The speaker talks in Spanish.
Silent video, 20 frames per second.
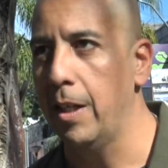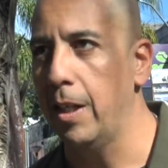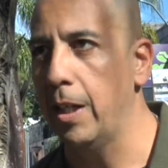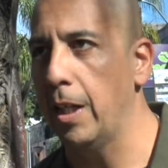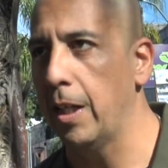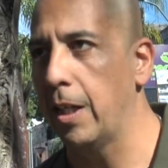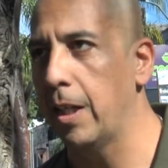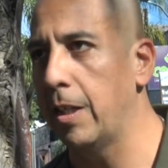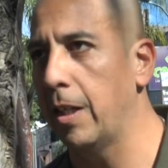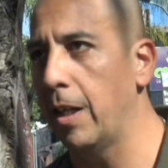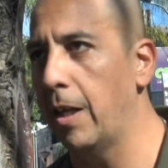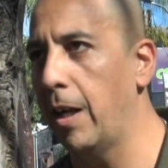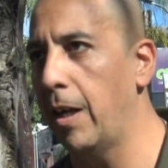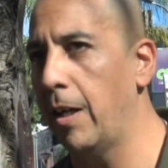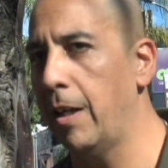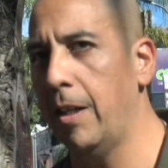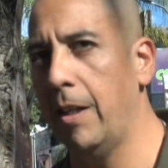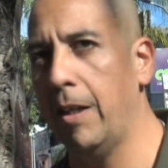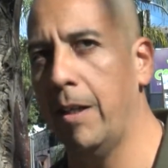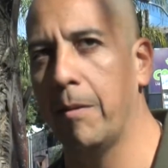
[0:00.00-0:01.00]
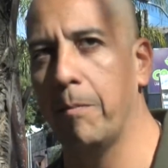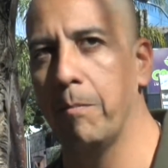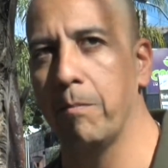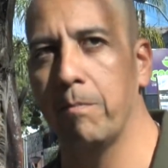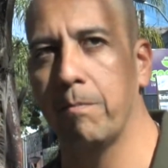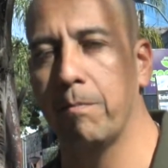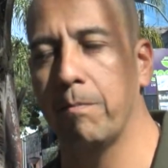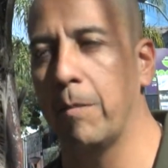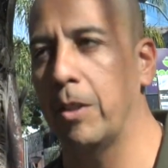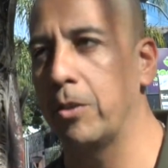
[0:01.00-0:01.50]
y generarle
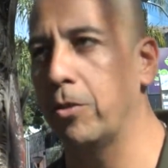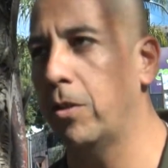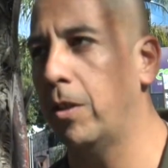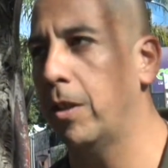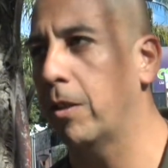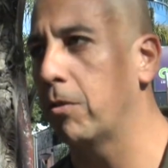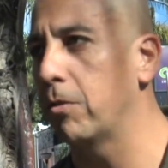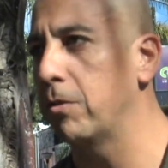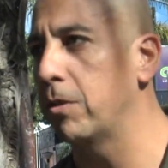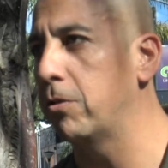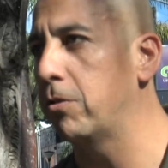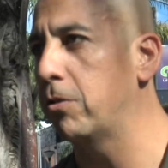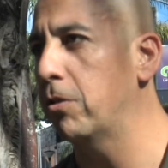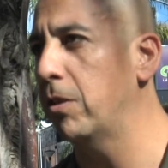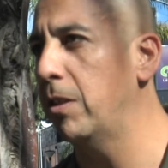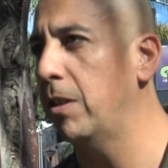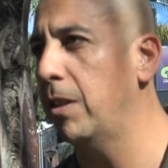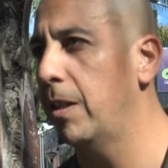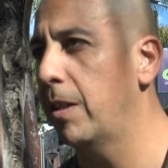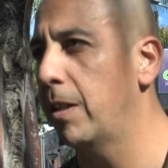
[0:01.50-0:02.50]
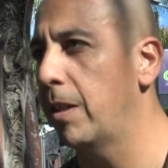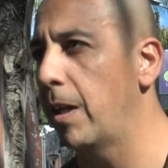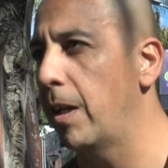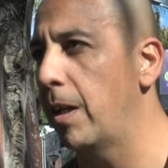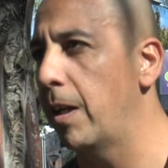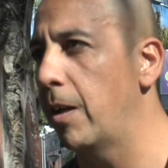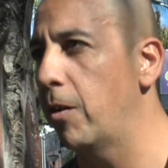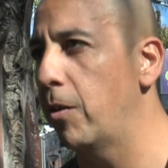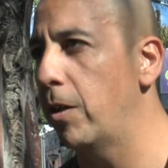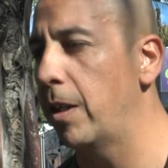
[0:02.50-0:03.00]
mayores condiciones a
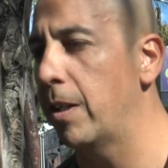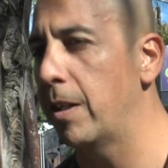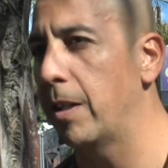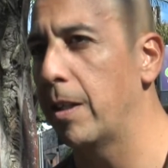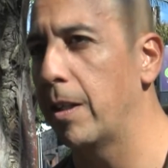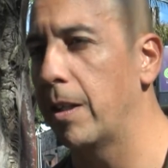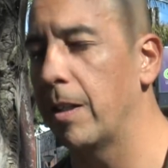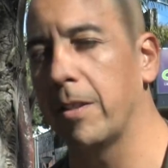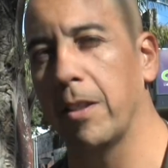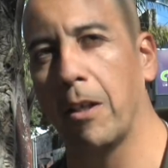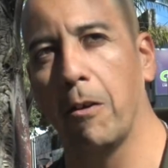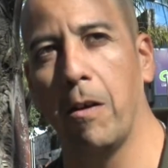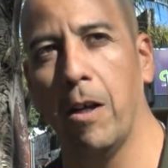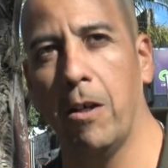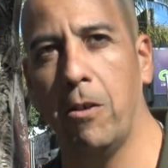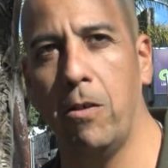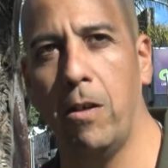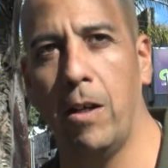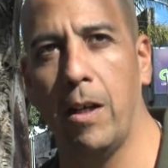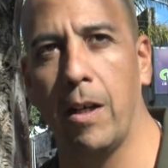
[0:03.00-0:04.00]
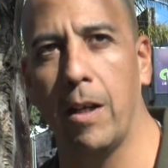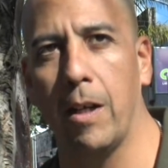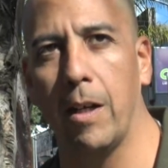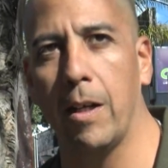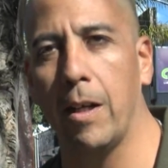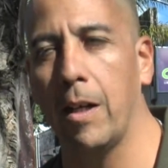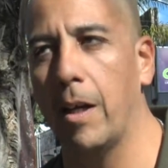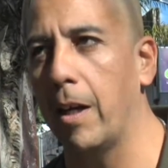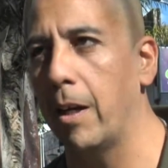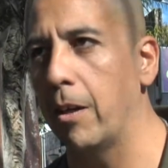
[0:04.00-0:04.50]
la hora del trabajo
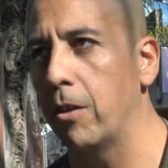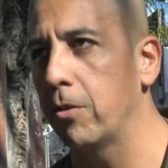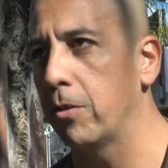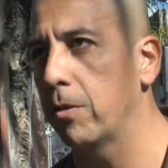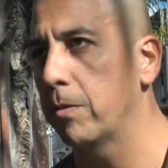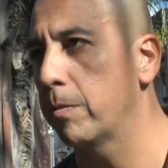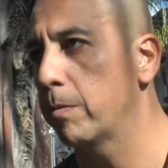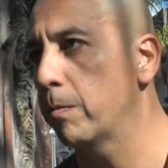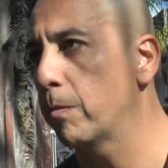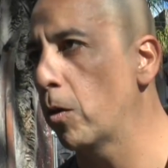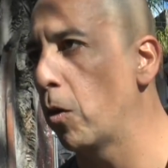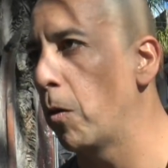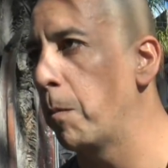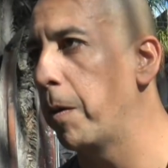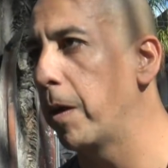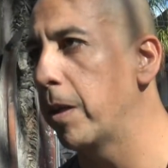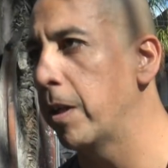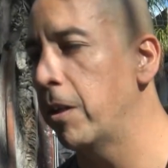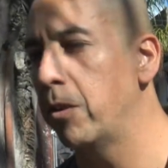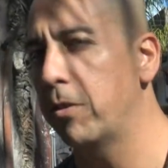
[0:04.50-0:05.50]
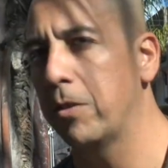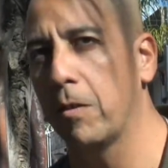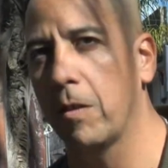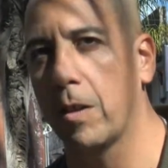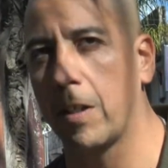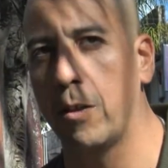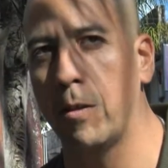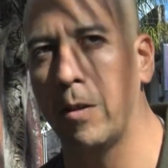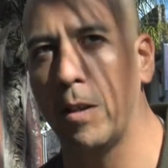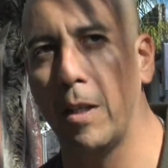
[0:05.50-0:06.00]
a, los compañeros y
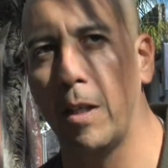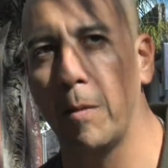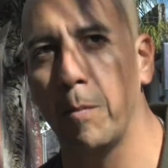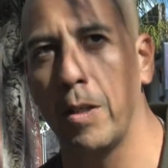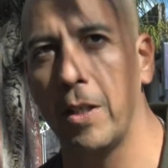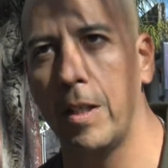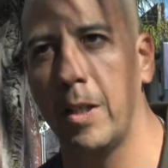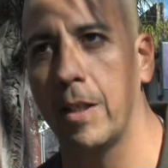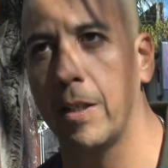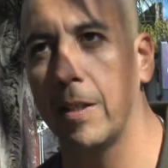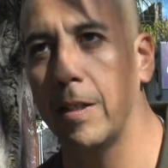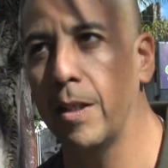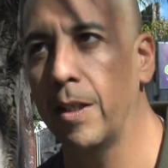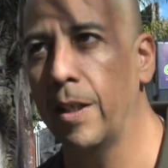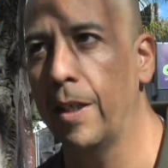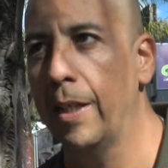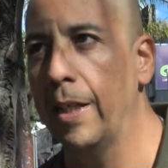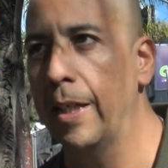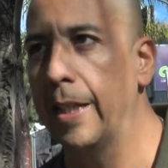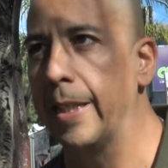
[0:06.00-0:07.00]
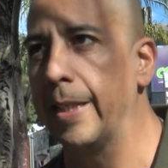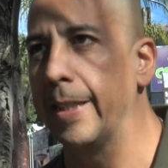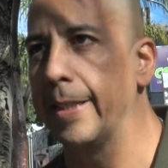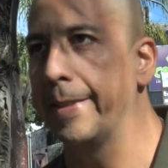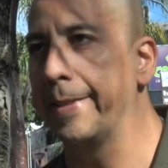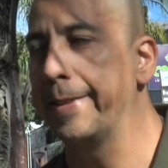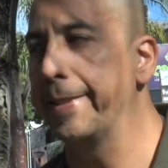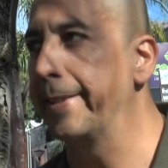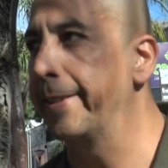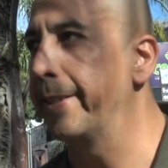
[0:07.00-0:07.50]
trabajadores de la madera.
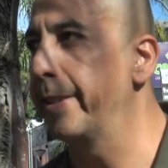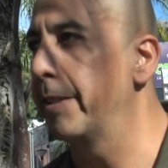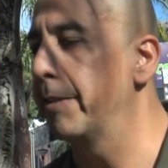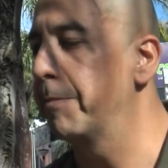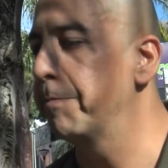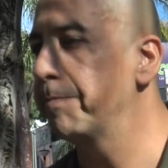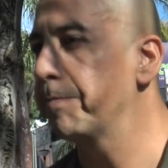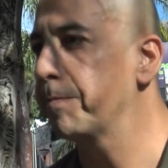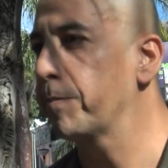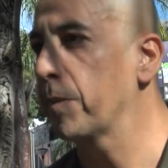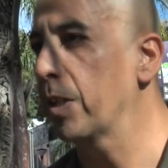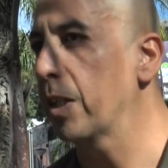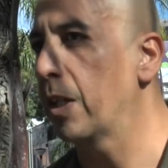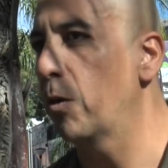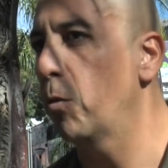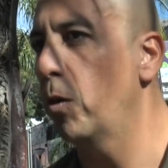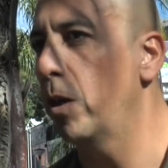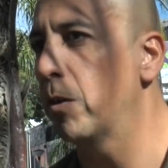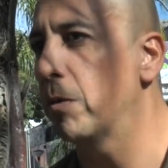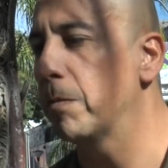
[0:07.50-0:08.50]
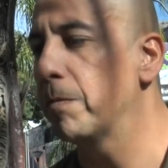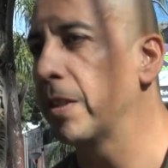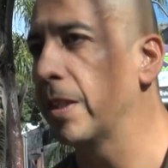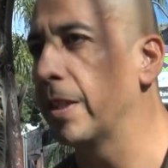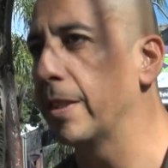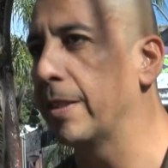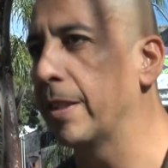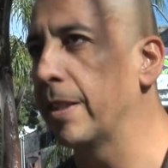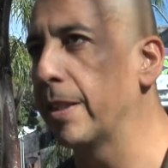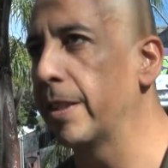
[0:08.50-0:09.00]
Este, y bueno,
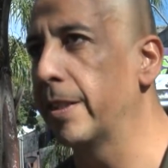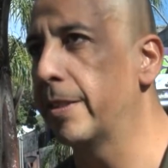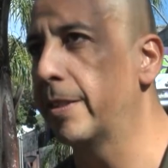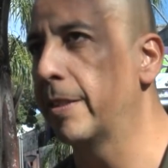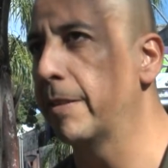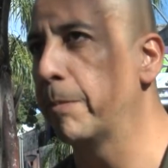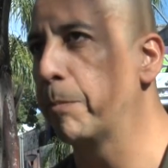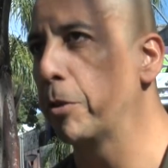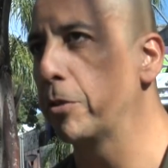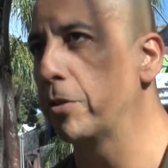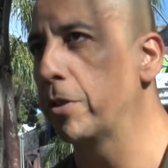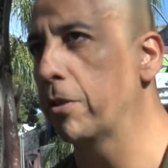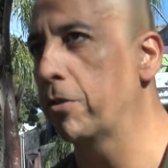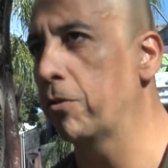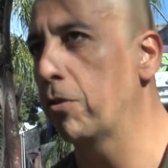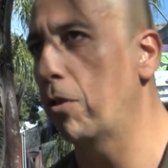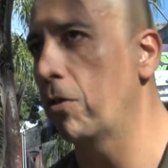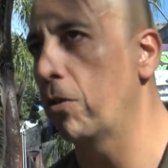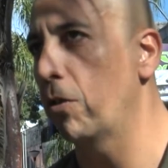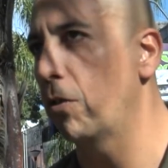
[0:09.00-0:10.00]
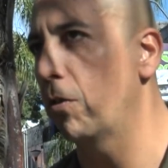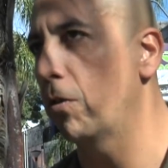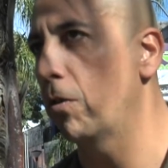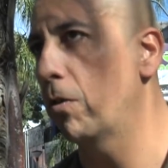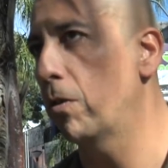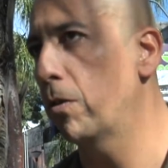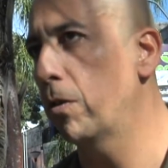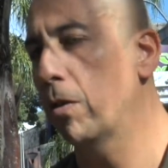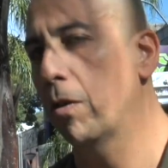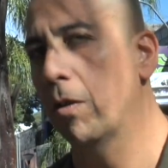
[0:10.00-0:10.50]
este, este proyecto
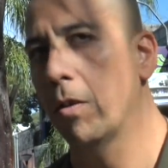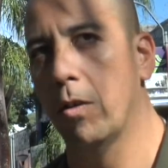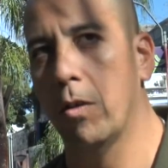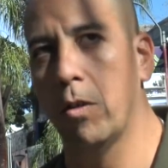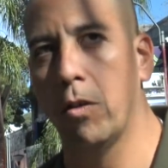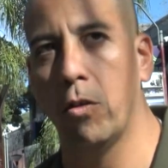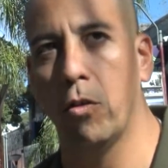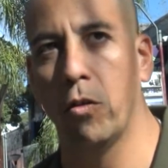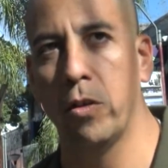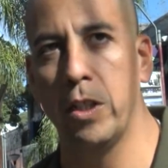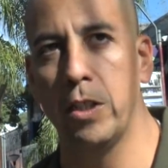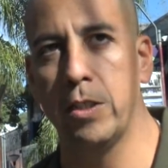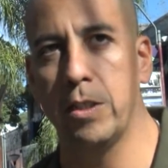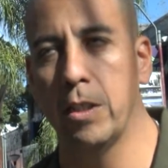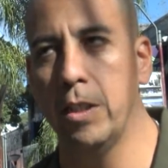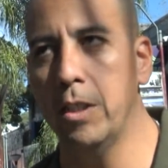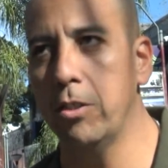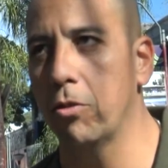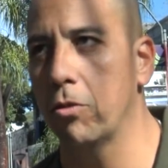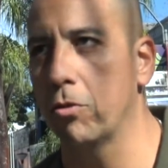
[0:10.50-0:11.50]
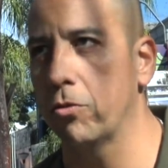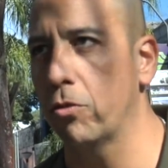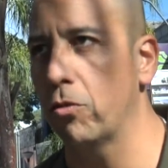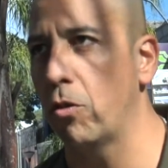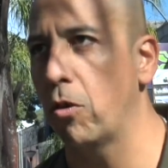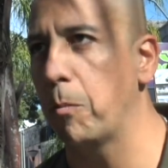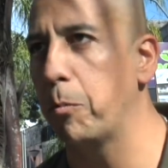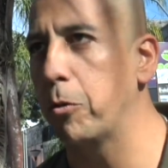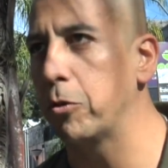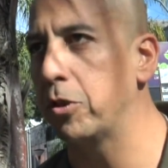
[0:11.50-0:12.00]
lo, inician ellos,
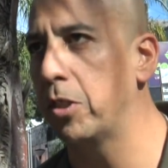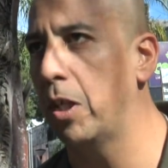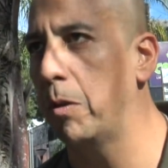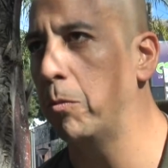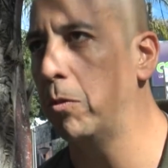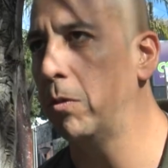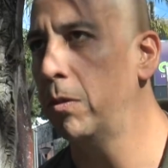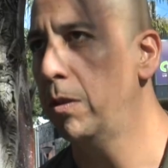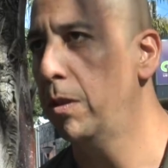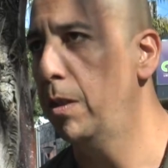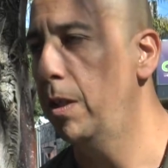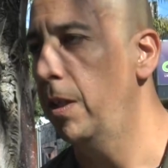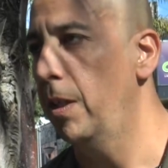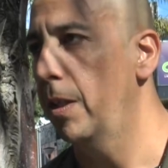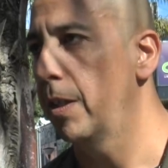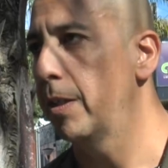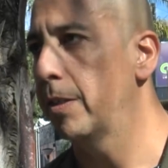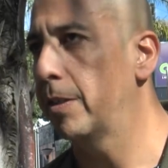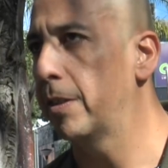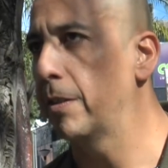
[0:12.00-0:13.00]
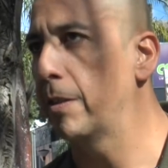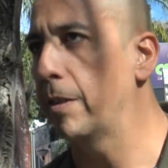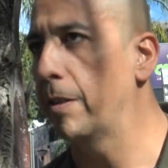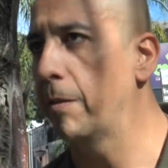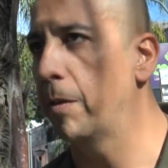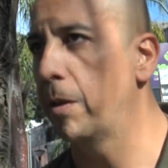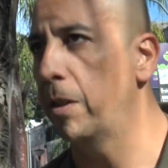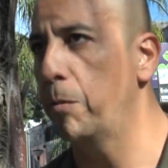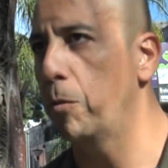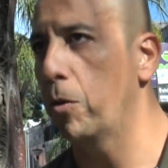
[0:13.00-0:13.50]
nosotros lo apoyamos,
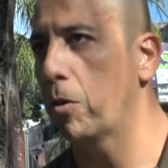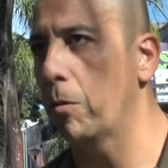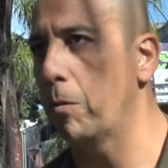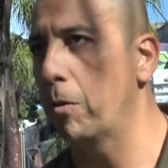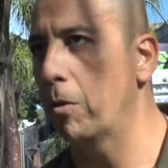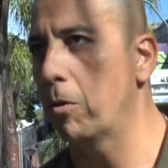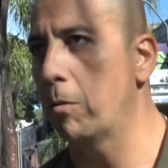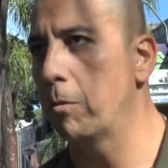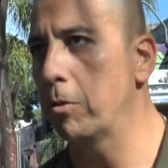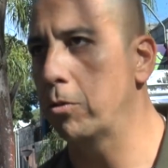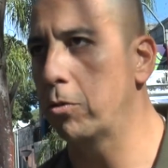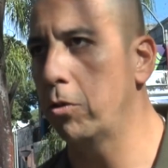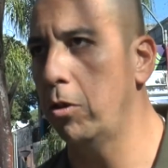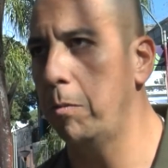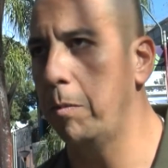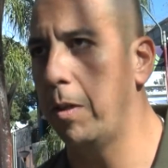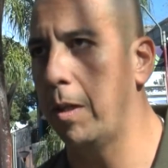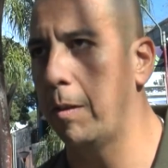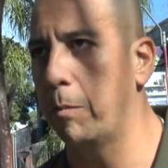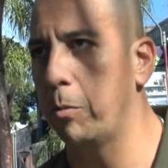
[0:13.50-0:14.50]
venimos como, como Soima a